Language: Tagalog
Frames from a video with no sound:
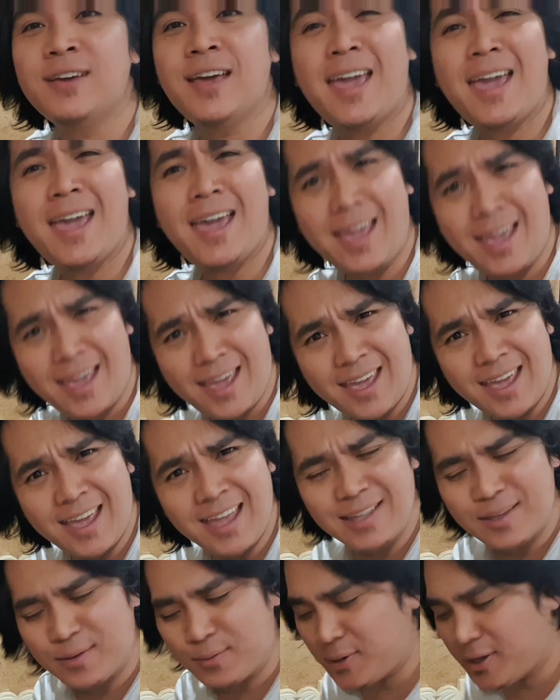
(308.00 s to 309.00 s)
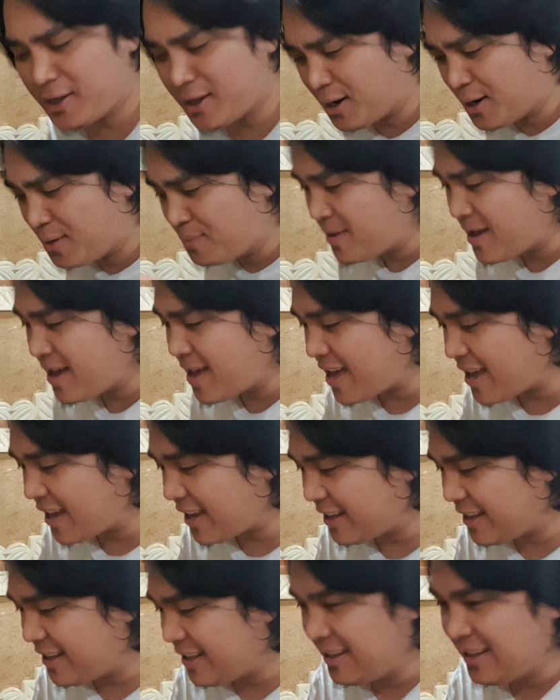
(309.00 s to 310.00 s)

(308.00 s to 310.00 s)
and we are back